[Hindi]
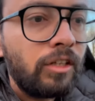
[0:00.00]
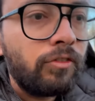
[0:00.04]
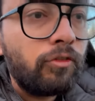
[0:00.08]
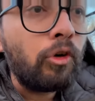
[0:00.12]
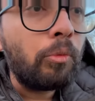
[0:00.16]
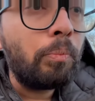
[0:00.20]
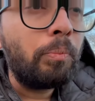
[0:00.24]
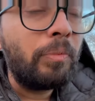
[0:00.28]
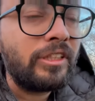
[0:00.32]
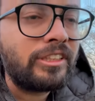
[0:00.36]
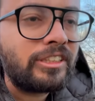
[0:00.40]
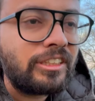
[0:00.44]

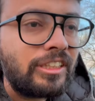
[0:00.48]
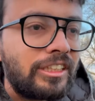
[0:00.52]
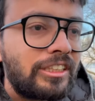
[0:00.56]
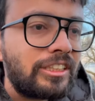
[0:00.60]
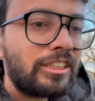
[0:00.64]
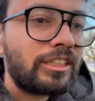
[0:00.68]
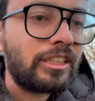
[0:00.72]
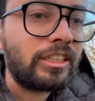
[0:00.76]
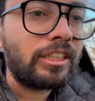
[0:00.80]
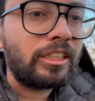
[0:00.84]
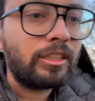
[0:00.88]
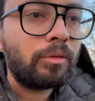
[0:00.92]
वो बिजनेस
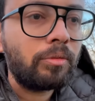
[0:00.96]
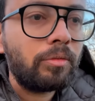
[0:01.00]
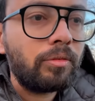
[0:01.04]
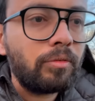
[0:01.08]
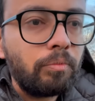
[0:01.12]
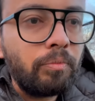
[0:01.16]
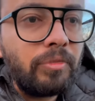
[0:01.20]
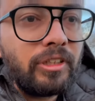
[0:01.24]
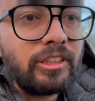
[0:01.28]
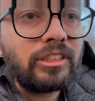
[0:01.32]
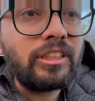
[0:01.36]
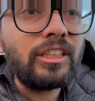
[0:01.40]

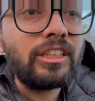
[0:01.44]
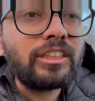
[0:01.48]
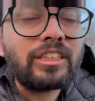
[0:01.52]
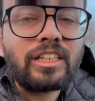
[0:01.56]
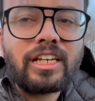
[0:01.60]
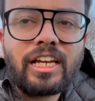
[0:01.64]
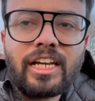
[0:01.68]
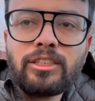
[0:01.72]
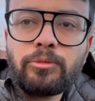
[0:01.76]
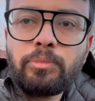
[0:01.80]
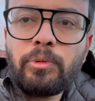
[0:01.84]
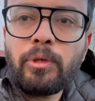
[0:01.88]
बिजनेस
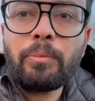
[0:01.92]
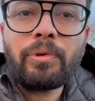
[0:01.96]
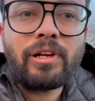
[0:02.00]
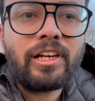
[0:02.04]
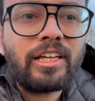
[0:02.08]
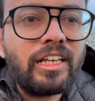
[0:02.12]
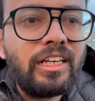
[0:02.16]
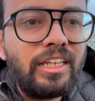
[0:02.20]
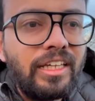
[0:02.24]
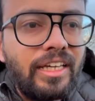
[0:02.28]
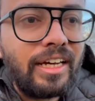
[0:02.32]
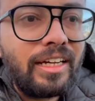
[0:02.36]
क्लास पीपल
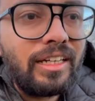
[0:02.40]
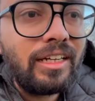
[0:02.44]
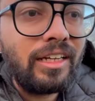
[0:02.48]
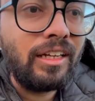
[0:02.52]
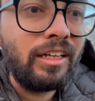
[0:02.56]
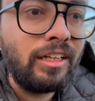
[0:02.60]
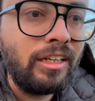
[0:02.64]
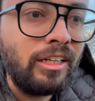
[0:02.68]
के लिए है